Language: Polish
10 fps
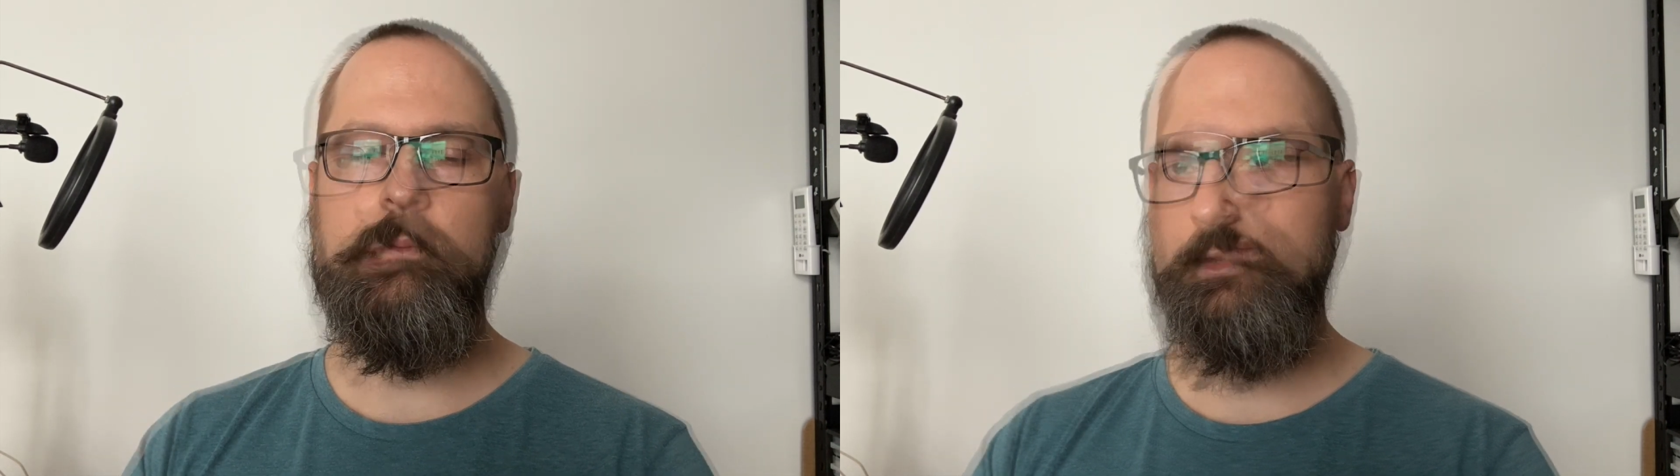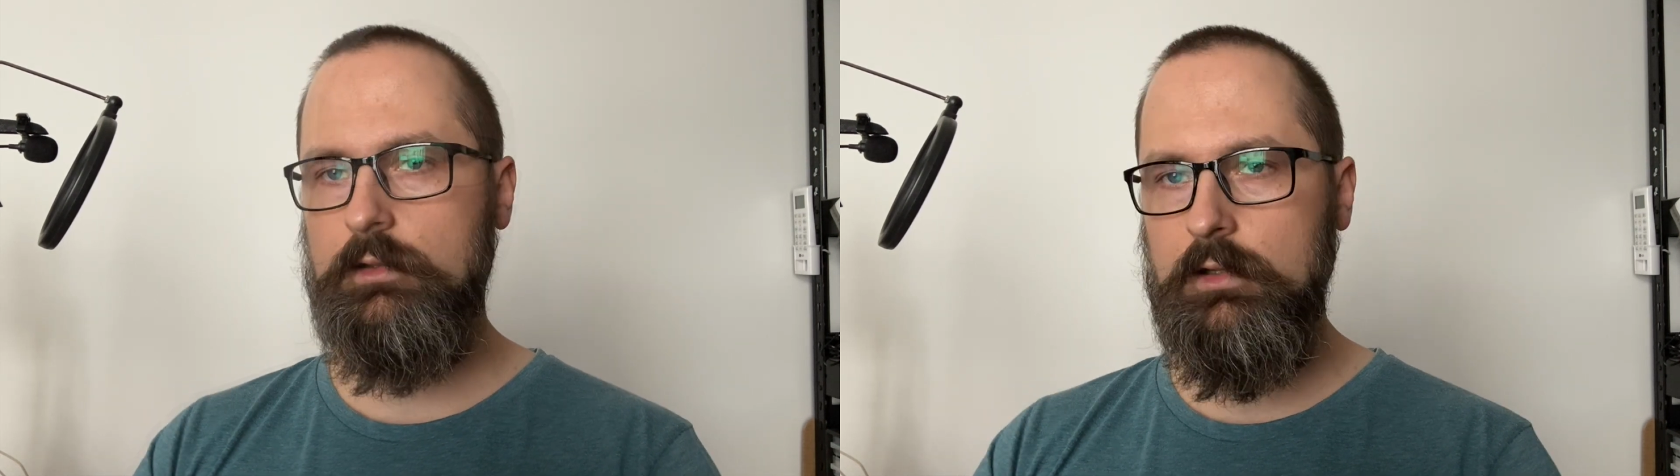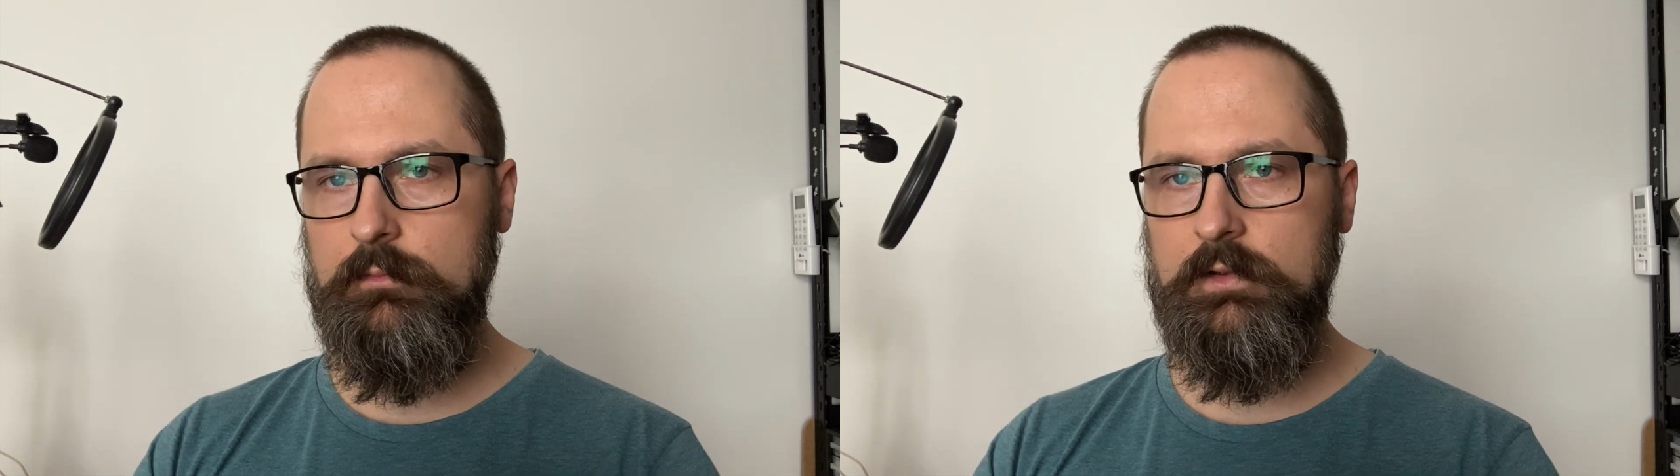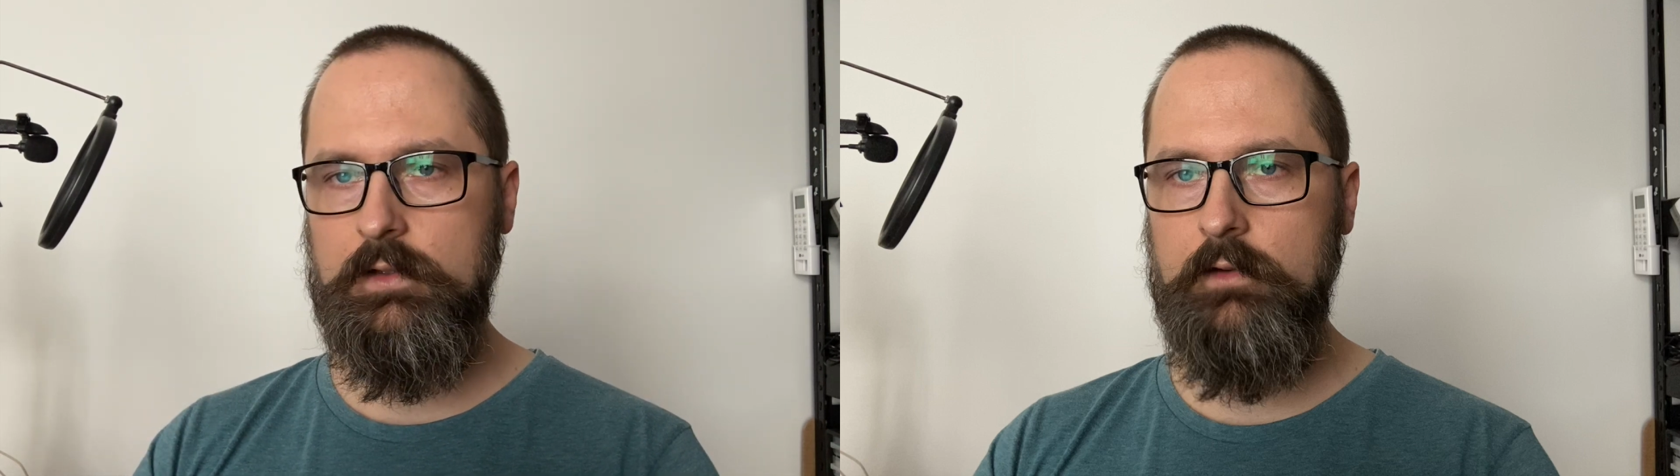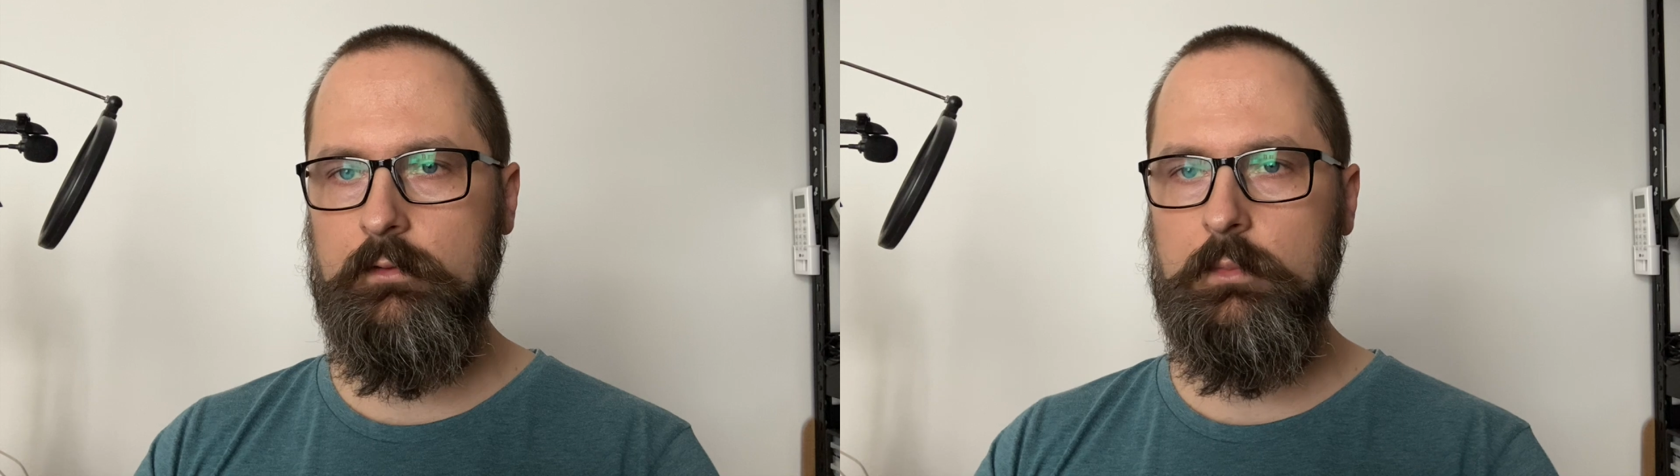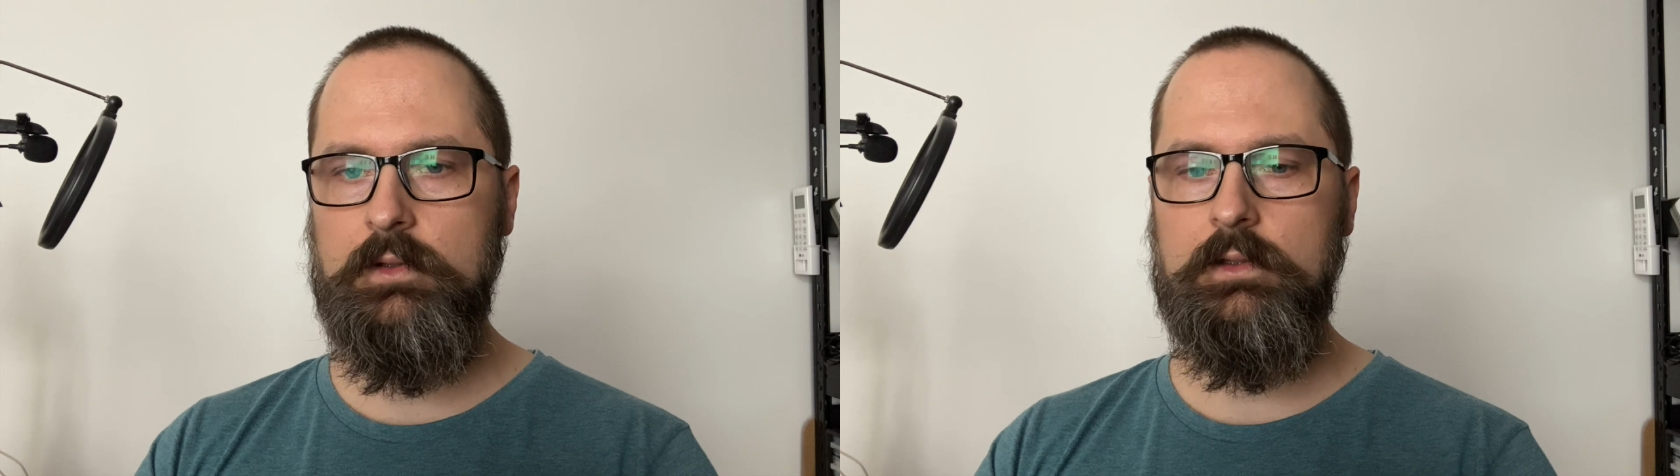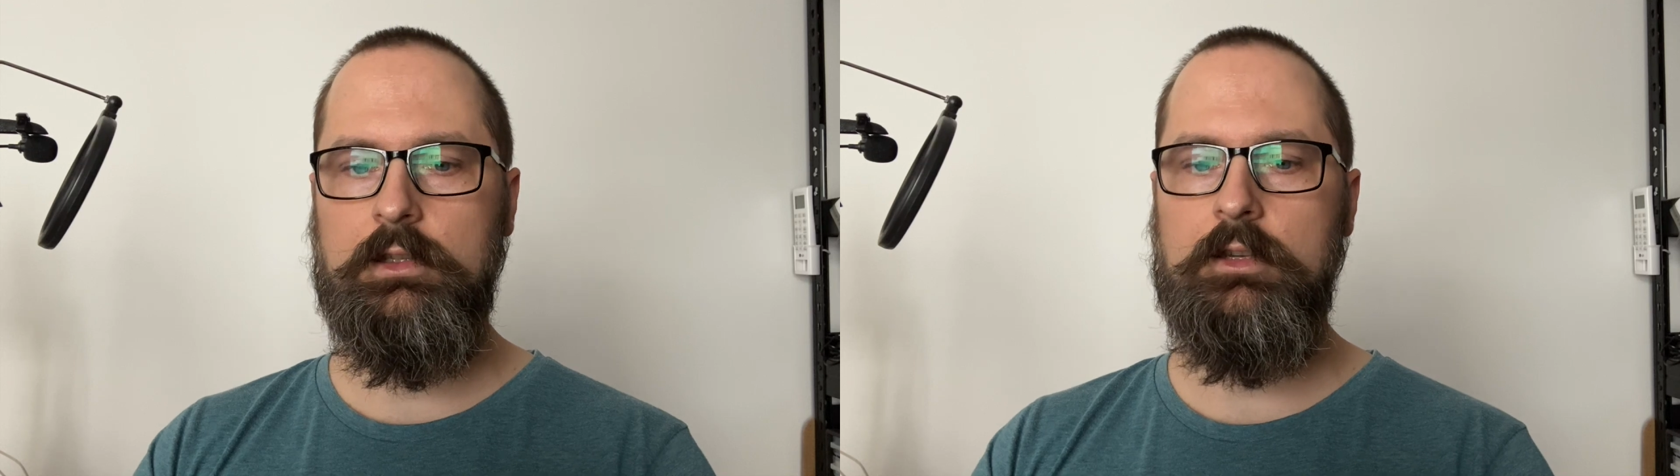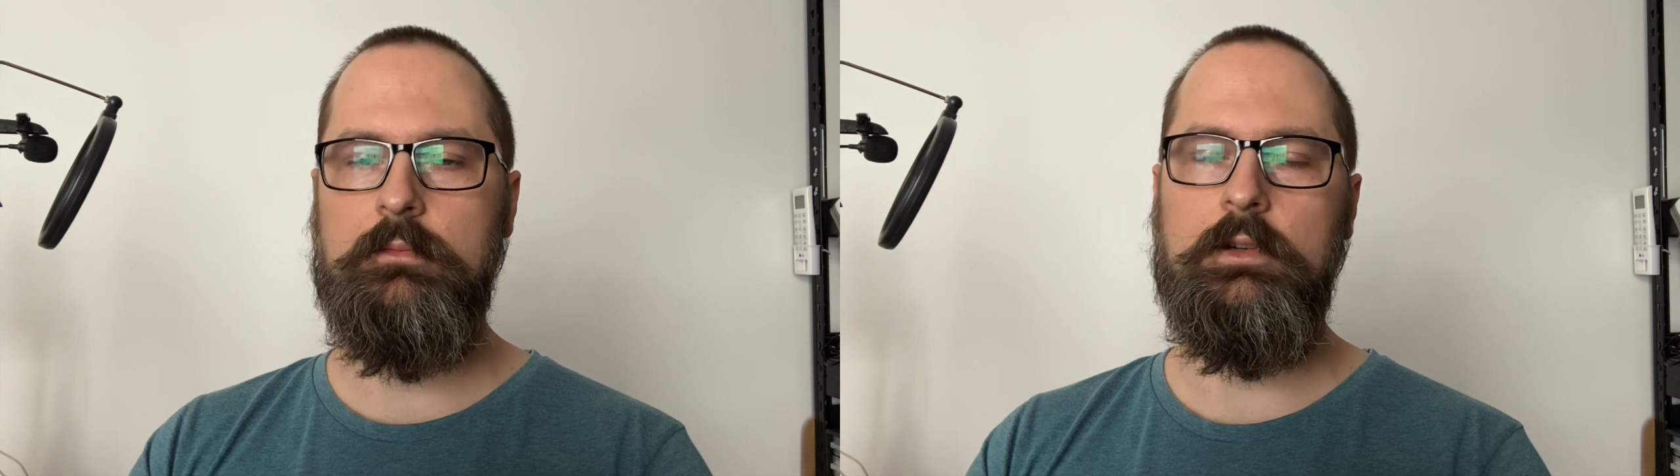Żyjemy z nowym
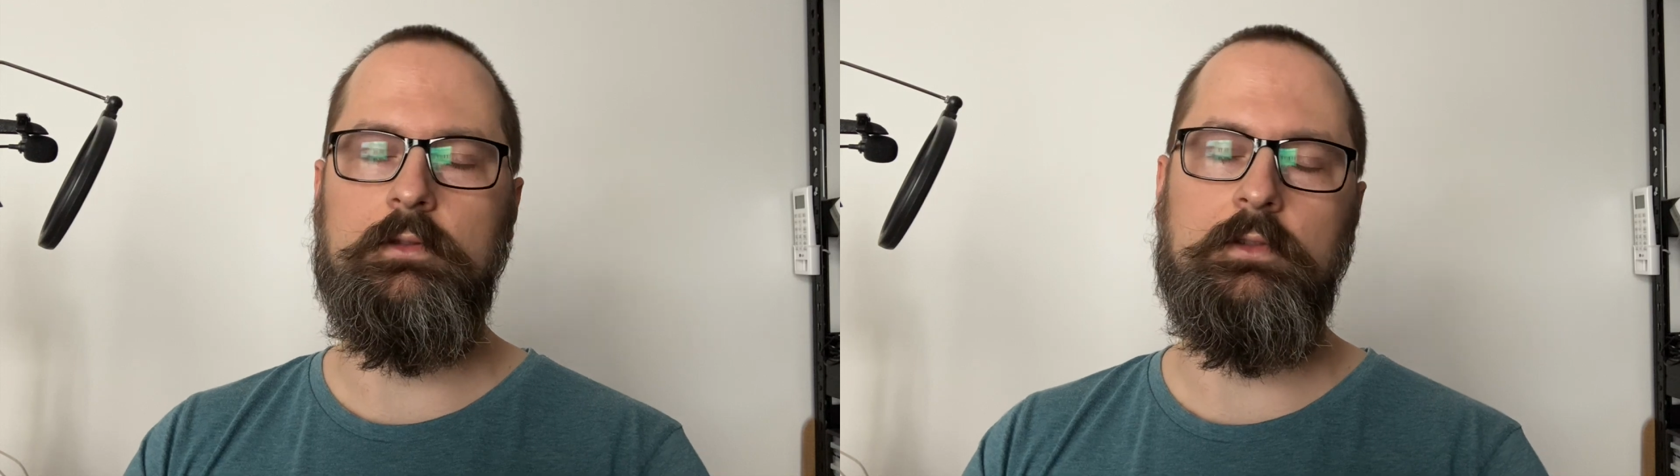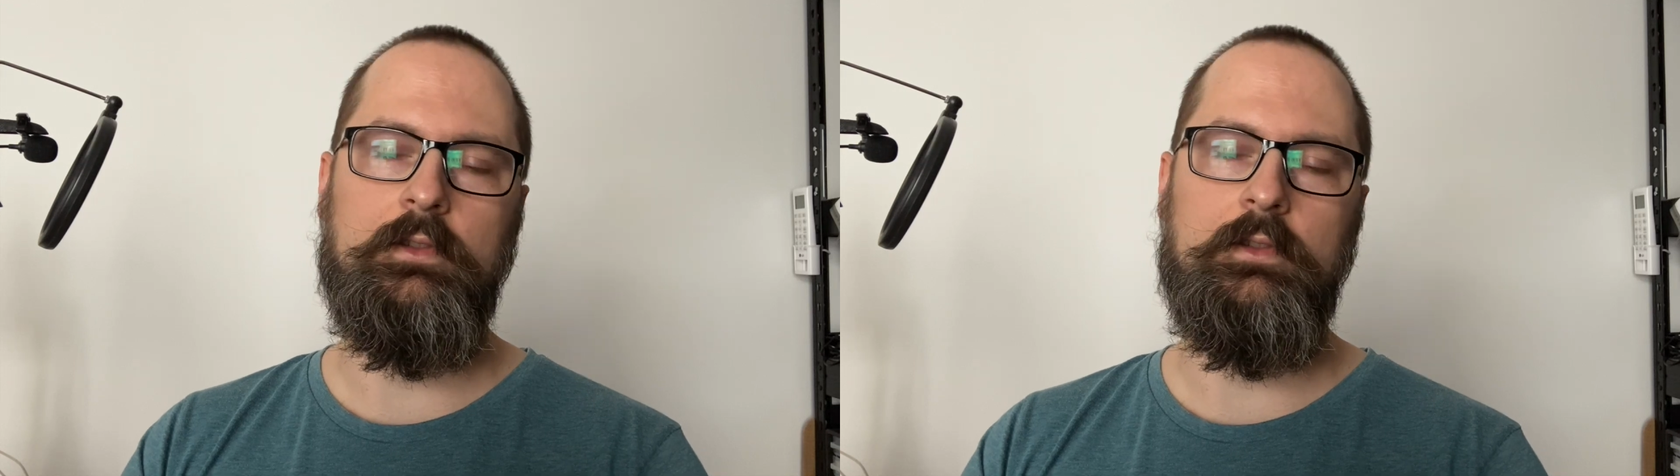językiem od